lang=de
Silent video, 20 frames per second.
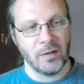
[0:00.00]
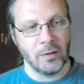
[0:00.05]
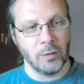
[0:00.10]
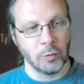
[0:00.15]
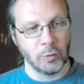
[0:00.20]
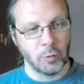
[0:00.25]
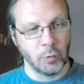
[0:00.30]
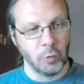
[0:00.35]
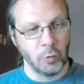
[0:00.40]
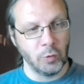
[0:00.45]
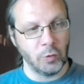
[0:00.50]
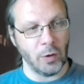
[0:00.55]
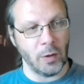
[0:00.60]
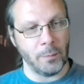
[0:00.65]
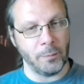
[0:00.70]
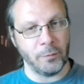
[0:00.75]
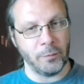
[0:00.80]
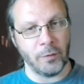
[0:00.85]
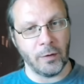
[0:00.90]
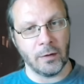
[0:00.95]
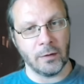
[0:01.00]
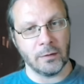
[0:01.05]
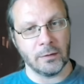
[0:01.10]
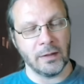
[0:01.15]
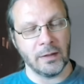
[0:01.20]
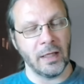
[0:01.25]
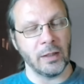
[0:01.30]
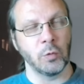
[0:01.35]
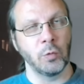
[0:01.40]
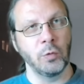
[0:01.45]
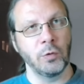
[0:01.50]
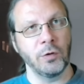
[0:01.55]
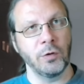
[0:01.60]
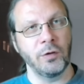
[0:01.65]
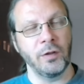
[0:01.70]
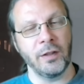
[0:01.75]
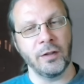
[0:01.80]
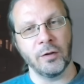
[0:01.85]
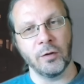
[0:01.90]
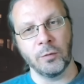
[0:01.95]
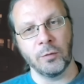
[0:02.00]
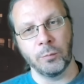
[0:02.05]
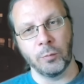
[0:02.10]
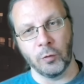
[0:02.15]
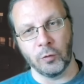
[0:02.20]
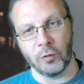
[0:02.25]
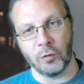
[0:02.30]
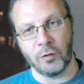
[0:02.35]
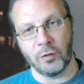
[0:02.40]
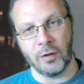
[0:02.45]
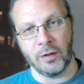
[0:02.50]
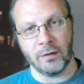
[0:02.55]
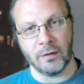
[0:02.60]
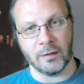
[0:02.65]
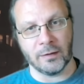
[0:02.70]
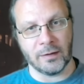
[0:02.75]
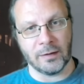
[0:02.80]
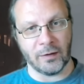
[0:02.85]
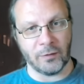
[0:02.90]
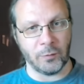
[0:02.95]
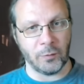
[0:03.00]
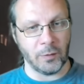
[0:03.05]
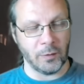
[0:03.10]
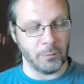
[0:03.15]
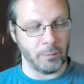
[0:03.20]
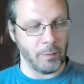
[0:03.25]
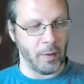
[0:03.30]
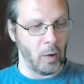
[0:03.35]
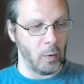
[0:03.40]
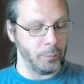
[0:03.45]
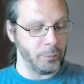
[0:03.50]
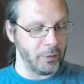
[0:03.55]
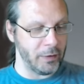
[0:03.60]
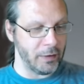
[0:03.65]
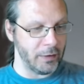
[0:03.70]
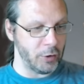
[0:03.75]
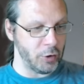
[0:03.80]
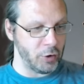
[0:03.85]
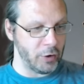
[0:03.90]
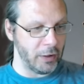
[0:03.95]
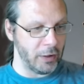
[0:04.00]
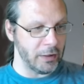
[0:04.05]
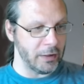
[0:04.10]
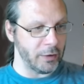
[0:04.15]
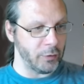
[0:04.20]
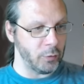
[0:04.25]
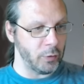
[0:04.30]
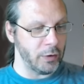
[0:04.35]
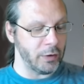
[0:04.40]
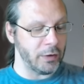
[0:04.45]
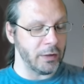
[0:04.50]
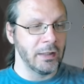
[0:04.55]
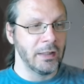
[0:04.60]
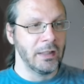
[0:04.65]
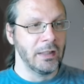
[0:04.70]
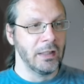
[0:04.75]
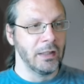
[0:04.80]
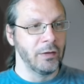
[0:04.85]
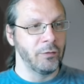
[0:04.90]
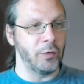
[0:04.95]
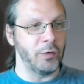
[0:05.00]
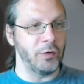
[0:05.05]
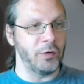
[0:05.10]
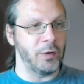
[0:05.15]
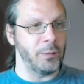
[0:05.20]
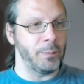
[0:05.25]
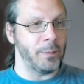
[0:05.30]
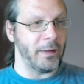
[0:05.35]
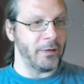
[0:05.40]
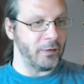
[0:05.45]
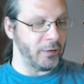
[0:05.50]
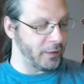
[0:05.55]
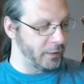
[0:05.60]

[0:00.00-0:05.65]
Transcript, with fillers: und gute Opfer, nein, gute Täter und böse Täter. Das äh, behaupte ich an der Stelle. Natürlich wird sich die Presse